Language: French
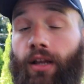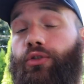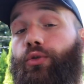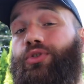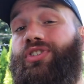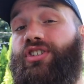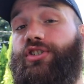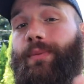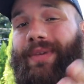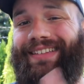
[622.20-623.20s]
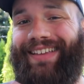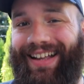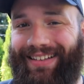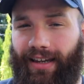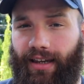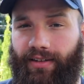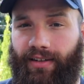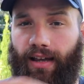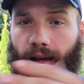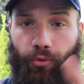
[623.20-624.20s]
Donc, si jamais tu es
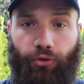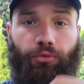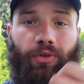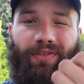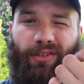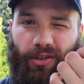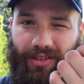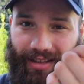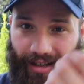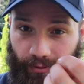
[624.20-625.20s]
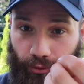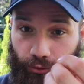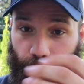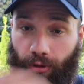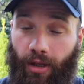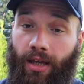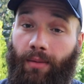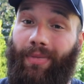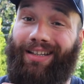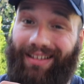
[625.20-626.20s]
intéressé à me suivre dans cette aventure,
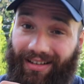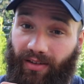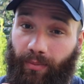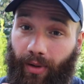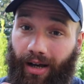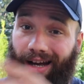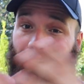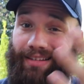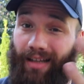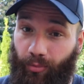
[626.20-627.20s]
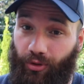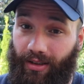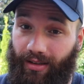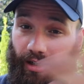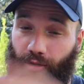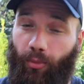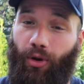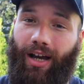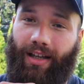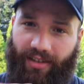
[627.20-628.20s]
ben, n'hésite pas à t'abonner
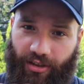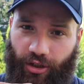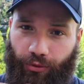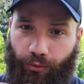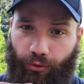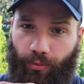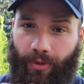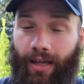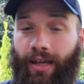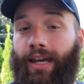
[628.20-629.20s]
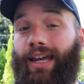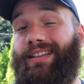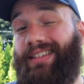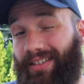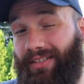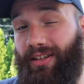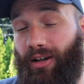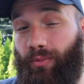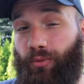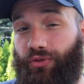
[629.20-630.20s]
directement à cette chaîne YouTube. Et d'ici
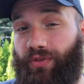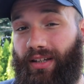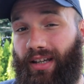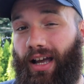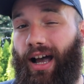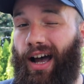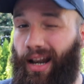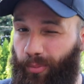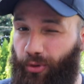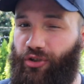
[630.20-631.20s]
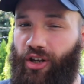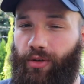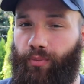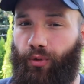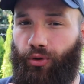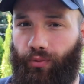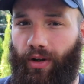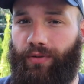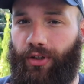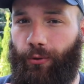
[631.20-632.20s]
là, moi, je vais te dire à la prochaine pour une
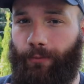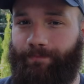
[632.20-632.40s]
nouvelle vidéo.